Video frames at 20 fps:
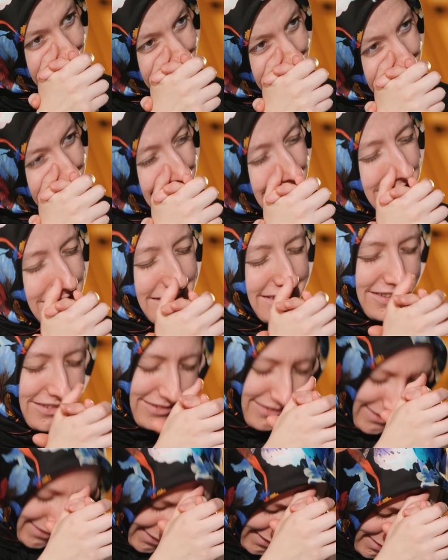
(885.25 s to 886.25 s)
güzelsin. Ay
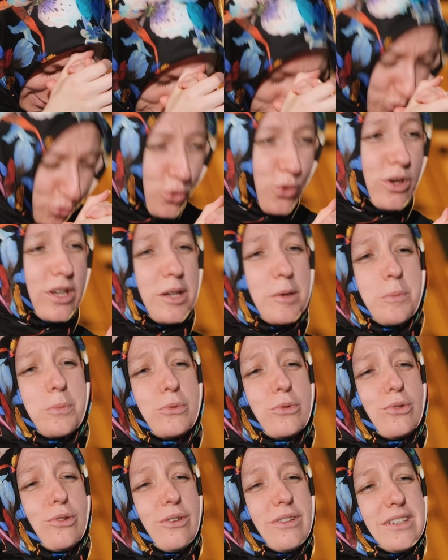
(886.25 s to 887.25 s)
evet bu Kanka çok çıkar.
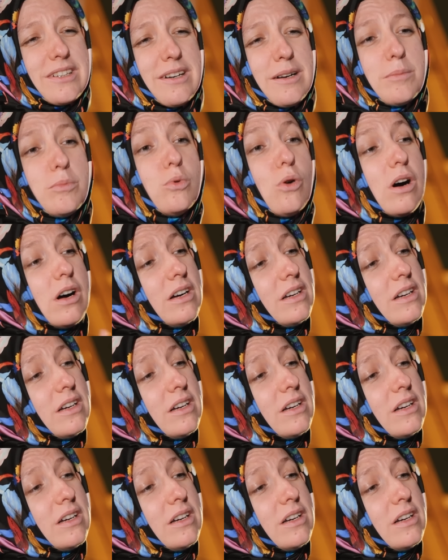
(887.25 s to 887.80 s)
yapılıyor ya bu